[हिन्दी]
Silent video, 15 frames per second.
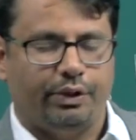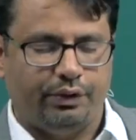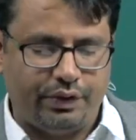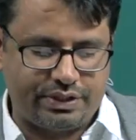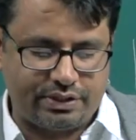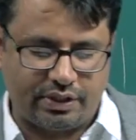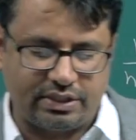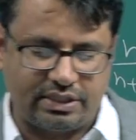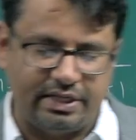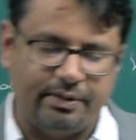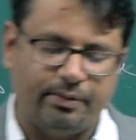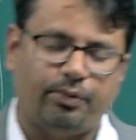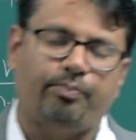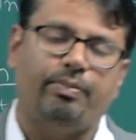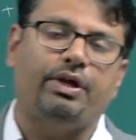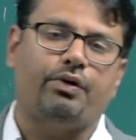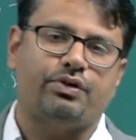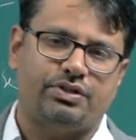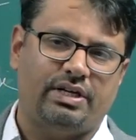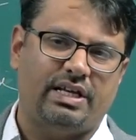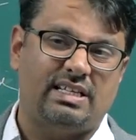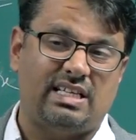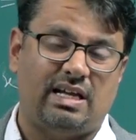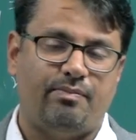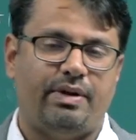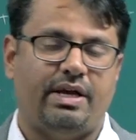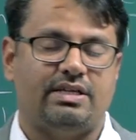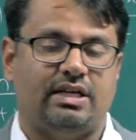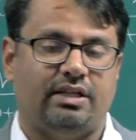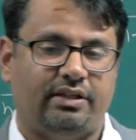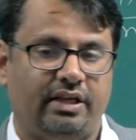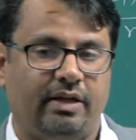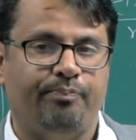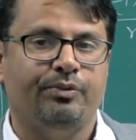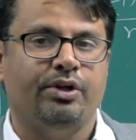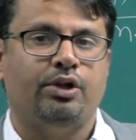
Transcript: होगी तो इस तरह से भी क्वेश्चन एग्जाम में आ जाते हैं